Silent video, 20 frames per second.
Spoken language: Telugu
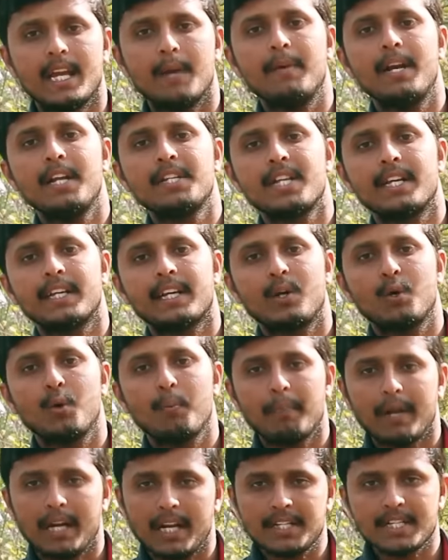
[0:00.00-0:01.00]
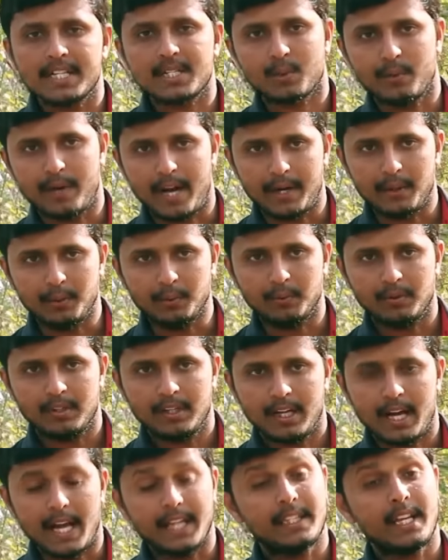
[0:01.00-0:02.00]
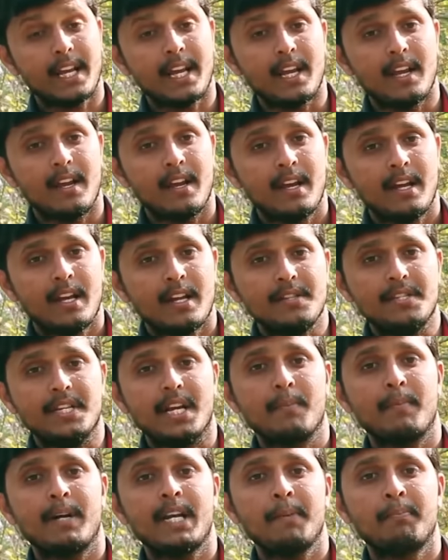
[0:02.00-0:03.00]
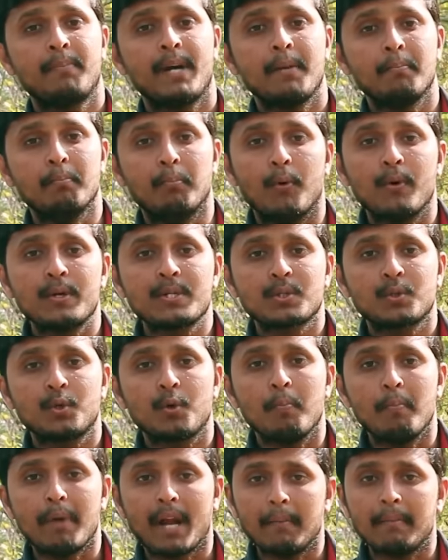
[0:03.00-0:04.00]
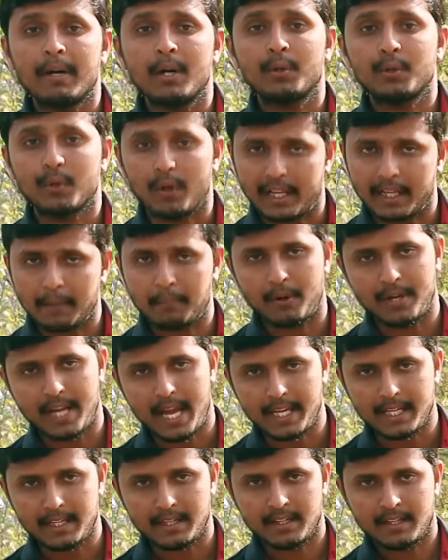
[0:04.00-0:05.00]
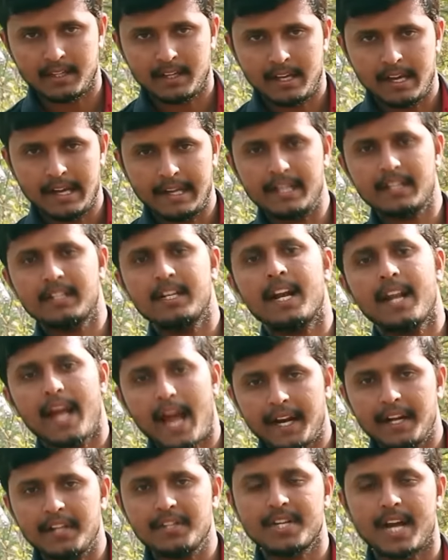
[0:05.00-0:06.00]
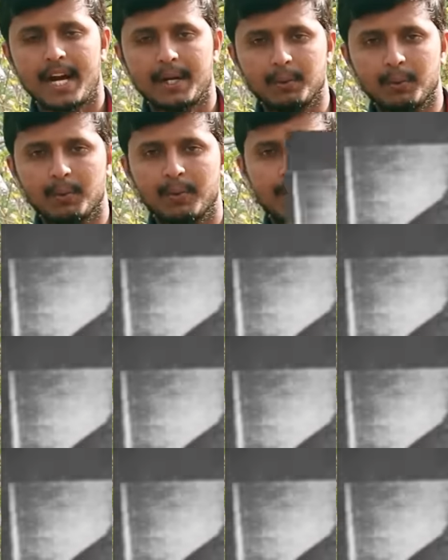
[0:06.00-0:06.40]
ఎమిలీ శంకెల్ను పెళ్లి చేసుకున్నాడు అయితే జర్మనీపై బోస్కు భ్రమలు తొలగిపోయాయి హిట్లర్ హ్యాండ్ ఇచ్చాడు